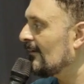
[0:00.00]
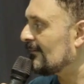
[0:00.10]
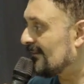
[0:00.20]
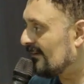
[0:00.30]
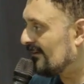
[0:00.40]

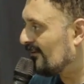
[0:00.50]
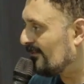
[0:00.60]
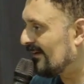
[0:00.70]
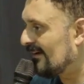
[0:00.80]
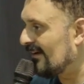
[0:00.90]
Está entendendo
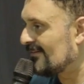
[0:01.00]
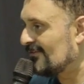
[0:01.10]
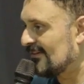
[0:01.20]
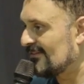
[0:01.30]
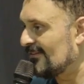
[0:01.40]
como é que é a
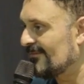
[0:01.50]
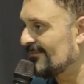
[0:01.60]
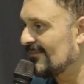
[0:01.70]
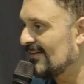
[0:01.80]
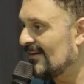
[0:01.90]
situação?
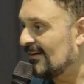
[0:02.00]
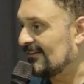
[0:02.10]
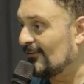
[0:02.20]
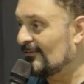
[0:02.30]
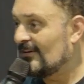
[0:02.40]

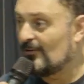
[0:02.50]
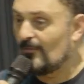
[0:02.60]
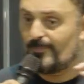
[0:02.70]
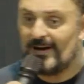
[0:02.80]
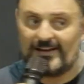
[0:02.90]
Então,
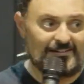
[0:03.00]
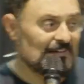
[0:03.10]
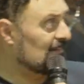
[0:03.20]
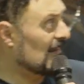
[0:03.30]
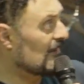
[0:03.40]
um pai ele
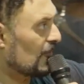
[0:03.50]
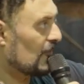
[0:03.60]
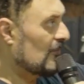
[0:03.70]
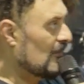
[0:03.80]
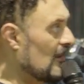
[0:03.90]
tem que ser isso.